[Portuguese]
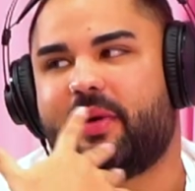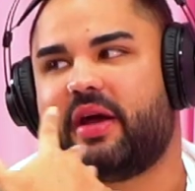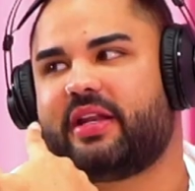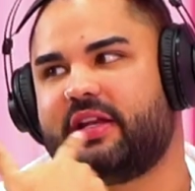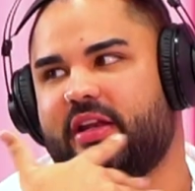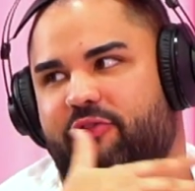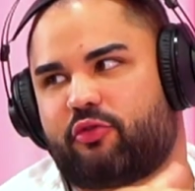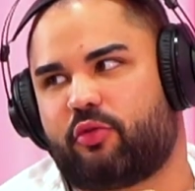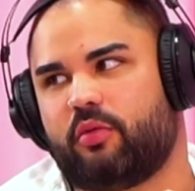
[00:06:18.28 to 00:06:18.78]
a
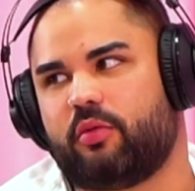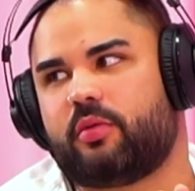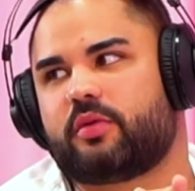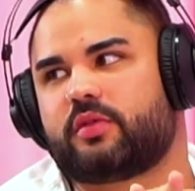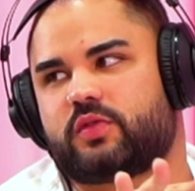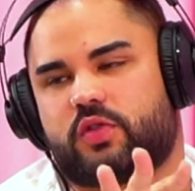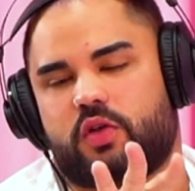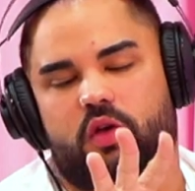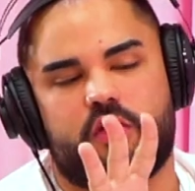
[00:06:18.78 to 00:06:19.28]
Marina
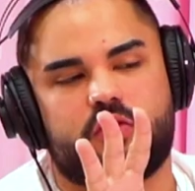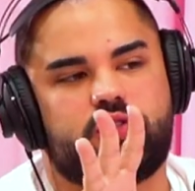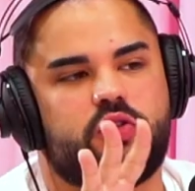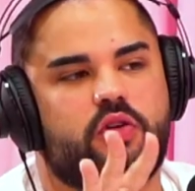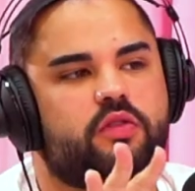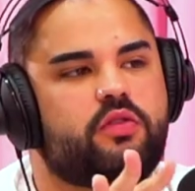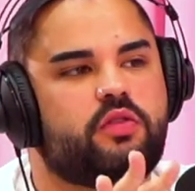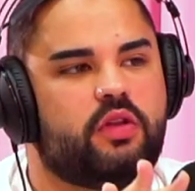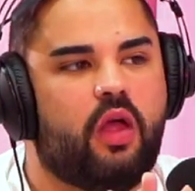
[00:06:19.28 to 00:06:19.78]
ficou só
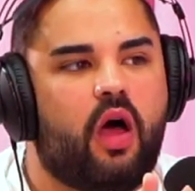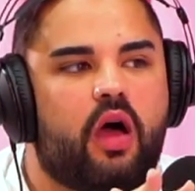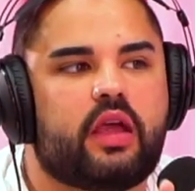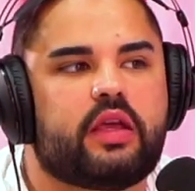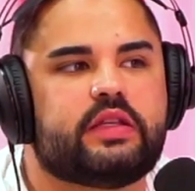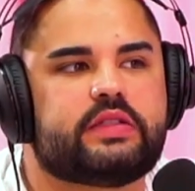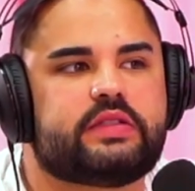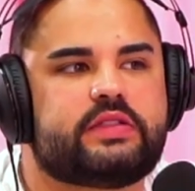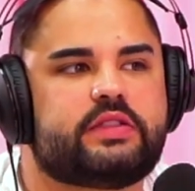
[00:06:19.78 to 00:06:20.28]
de olho
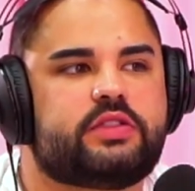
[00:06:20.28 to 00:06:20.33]
nós.